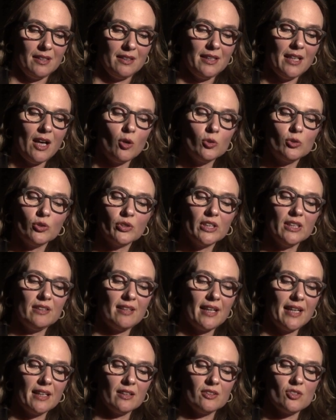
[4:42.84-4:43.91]
Die
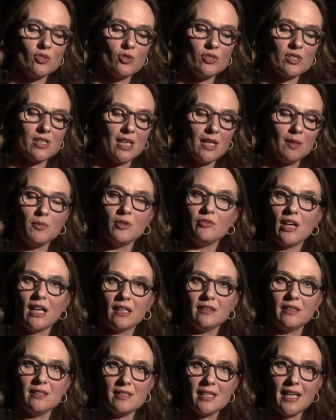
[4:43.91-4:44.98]
autoritären Systeme
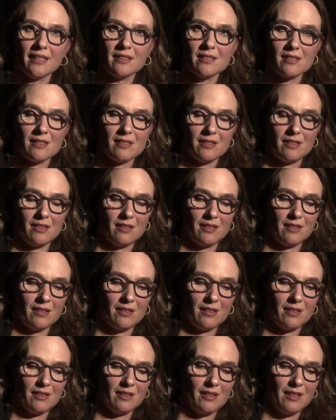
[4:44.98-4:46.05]
waren gesetzt.
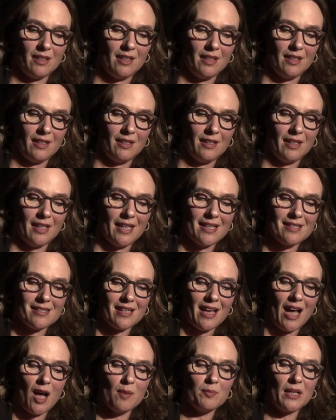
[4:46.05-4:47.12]
Es
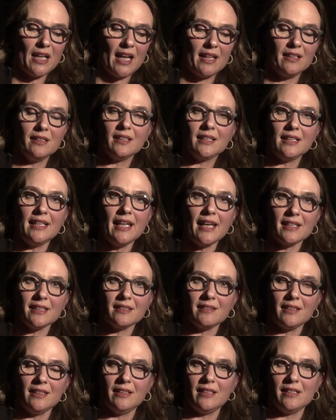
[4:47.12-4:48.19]
kam keinem
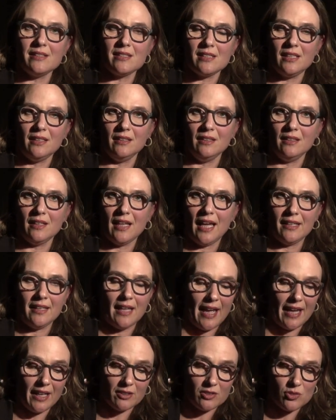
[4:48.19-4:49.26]
Knecht in den Sinn, ein
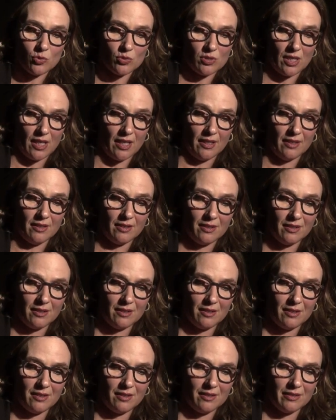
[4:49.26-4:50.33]
Herr zu sein.
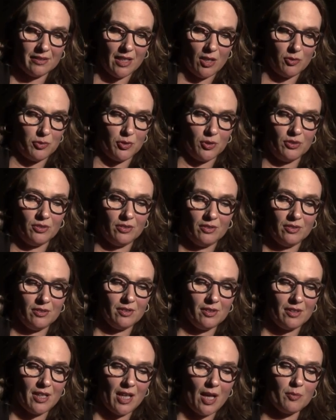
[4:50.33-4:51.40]
Davon
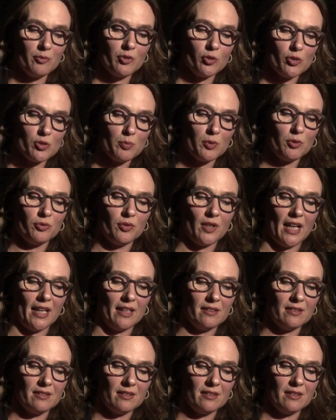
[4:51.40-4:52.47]
haben wir uns
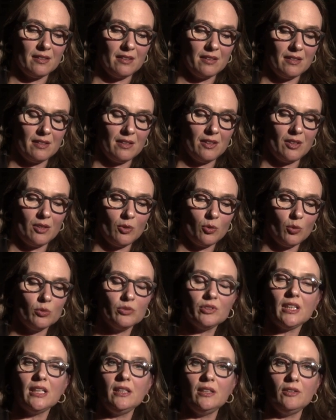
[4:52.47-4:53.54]
befreit
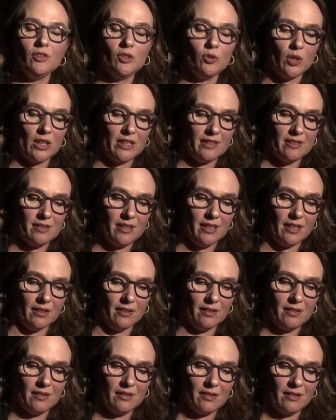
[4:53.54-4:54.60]
und individualisiert.
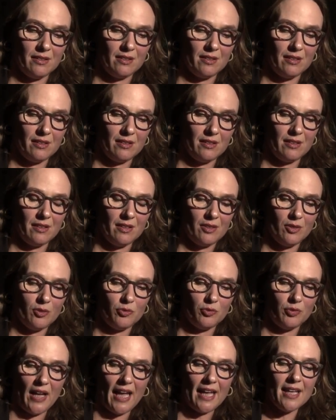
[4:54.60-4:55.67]

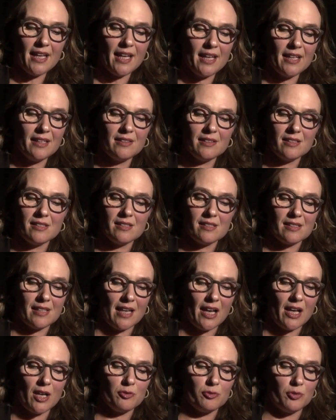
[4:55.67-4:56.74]
Freiheit ist
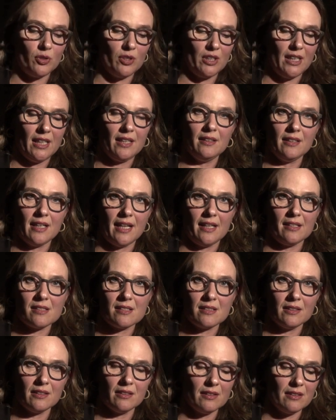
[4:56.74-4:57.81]
da für jeden
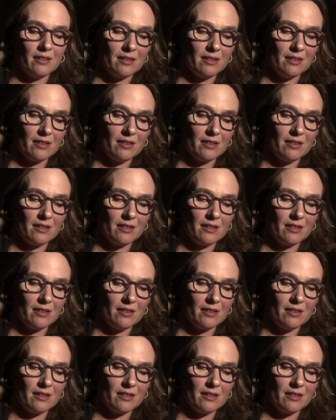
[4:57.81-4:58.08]
Einzelnen.